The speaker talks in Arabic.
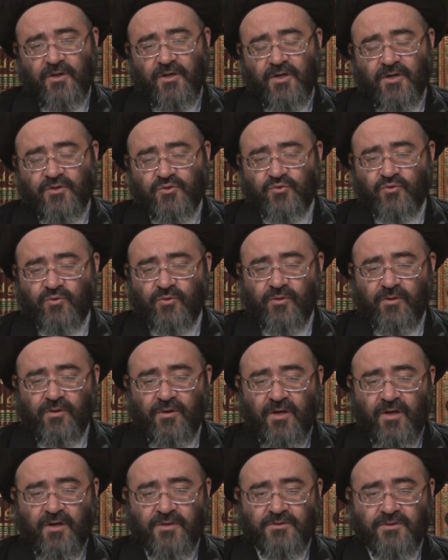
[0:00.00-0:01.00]
رسول
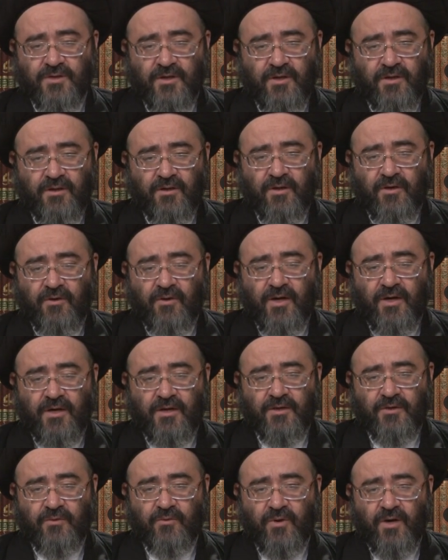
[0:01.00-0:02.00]
الله صلى الله
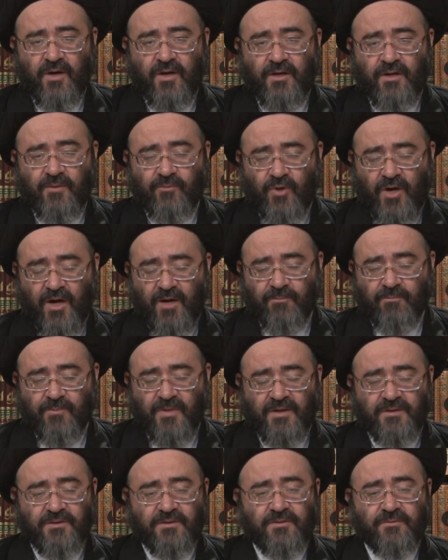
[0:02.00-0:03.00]
عليه واله
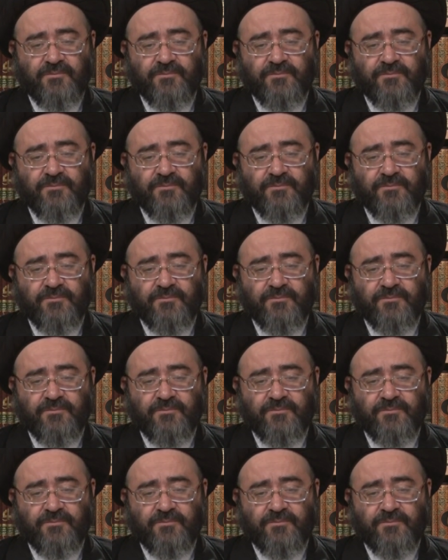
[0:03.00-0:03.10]
محمد